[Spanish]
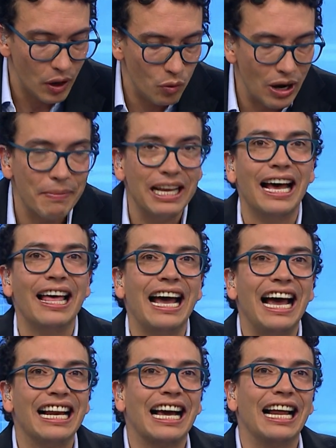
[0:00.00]
una mirada
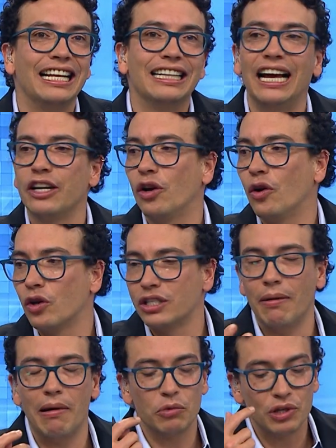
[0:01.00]
al calendario, lo
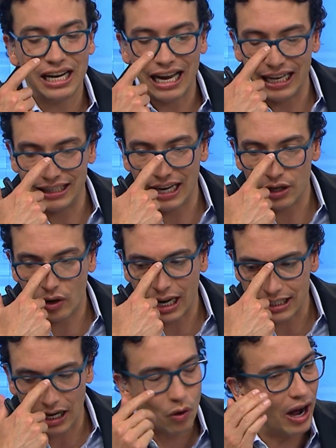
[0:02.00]
llamamos el calendario
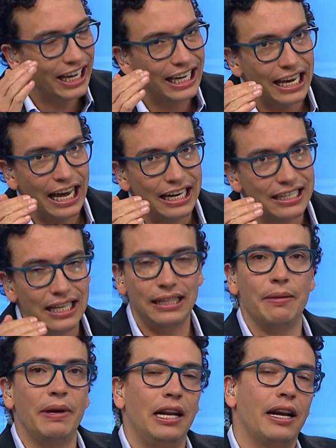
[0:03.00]
cachaco. Aquí en este
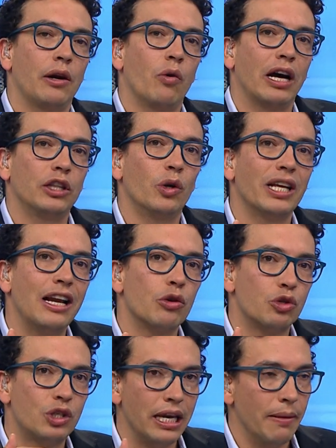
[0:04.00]
tema de la revocatoria,
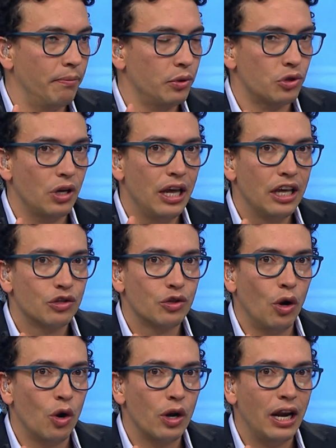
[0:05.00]
los tiempos
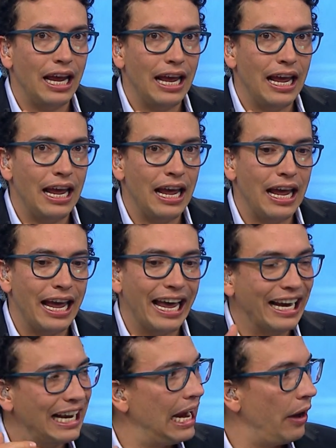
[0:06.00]
son eh,
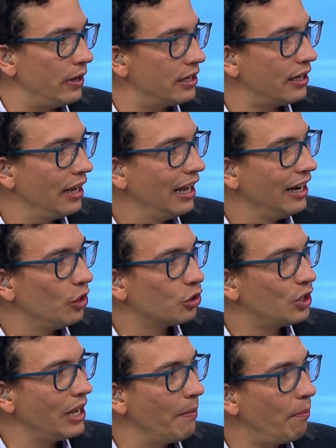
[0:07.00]
claves.
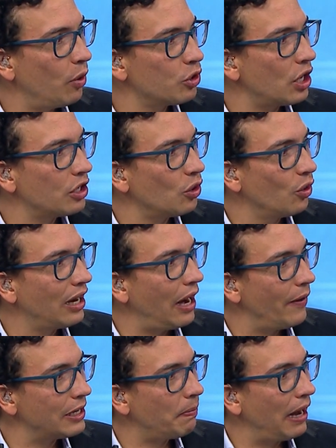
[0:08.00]
Los tiempos son
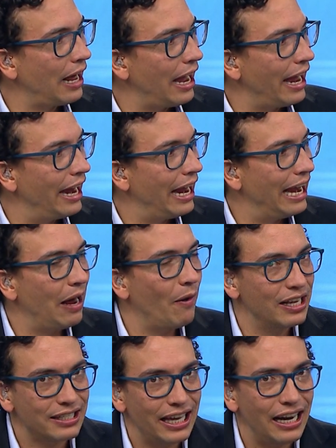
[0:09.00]
claves mm. para eh, el
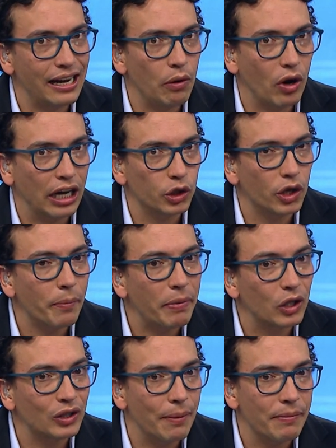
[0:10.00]
avance de la revocatoria,
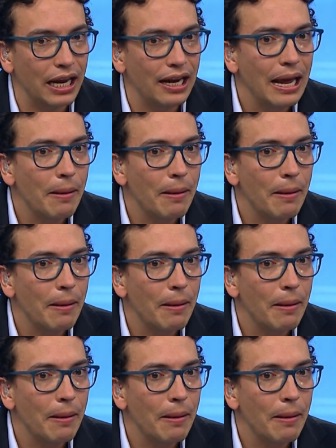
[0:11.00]
pero también